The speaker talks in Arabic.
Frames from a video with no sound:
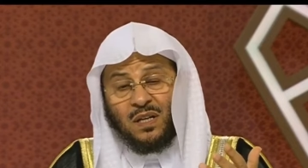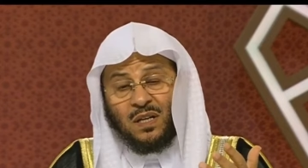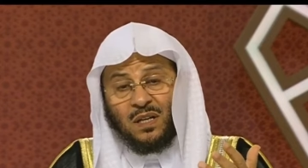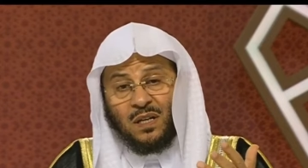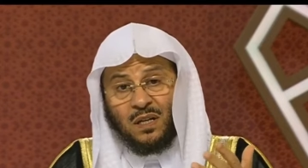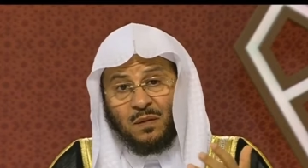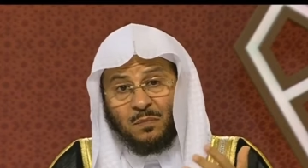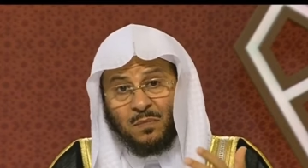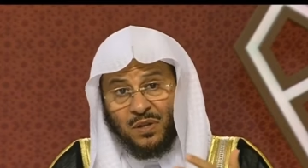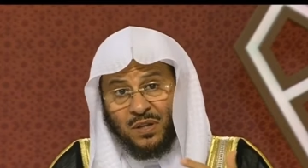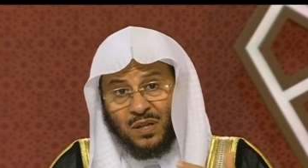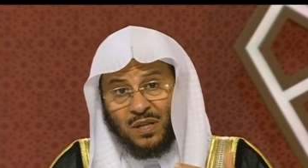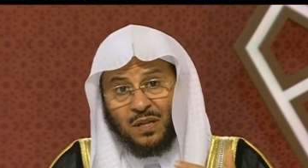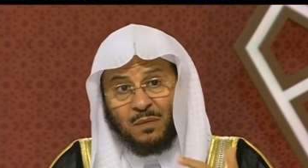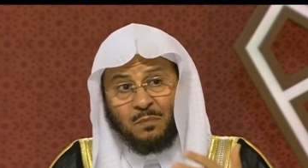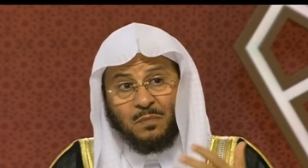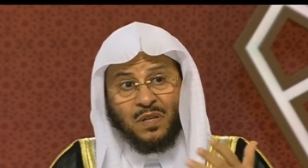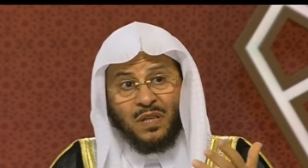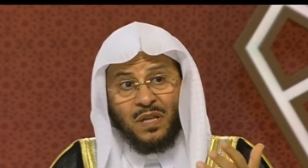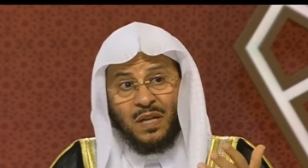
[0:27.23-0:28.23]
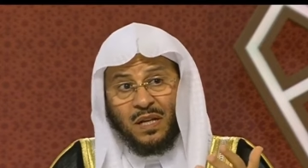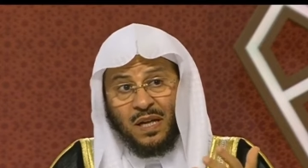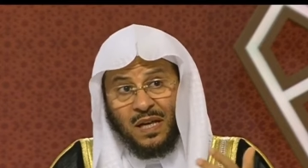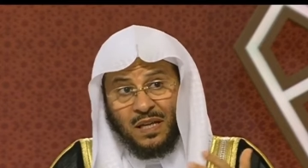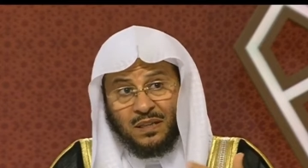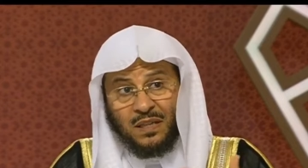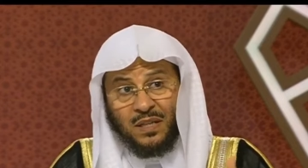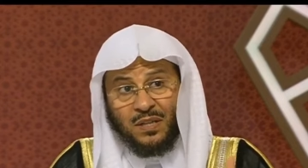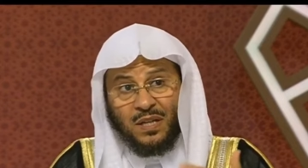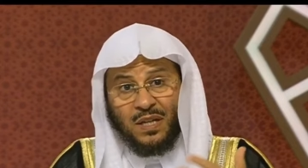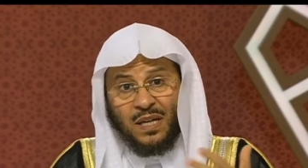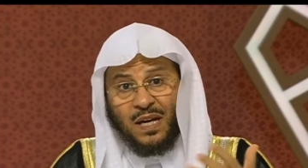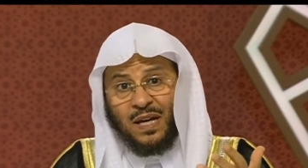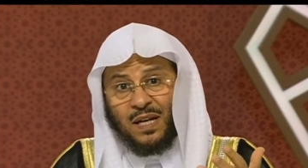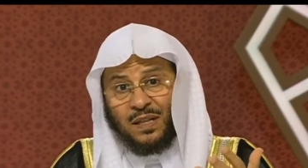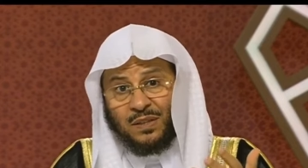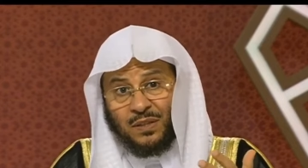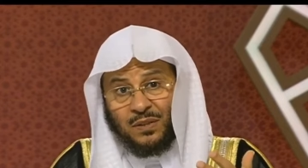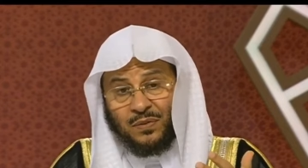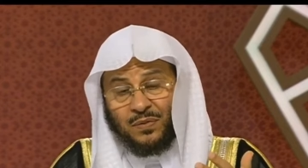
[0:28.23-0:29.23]
آه، مثلا مثل حديث
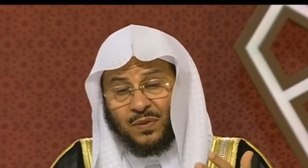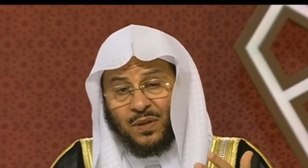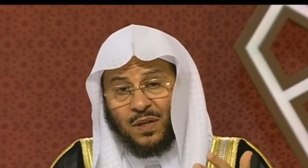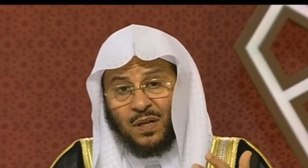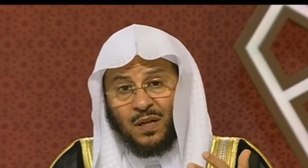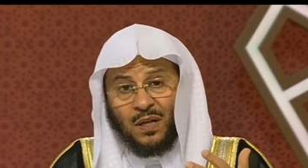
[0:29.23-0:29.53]
الهاتف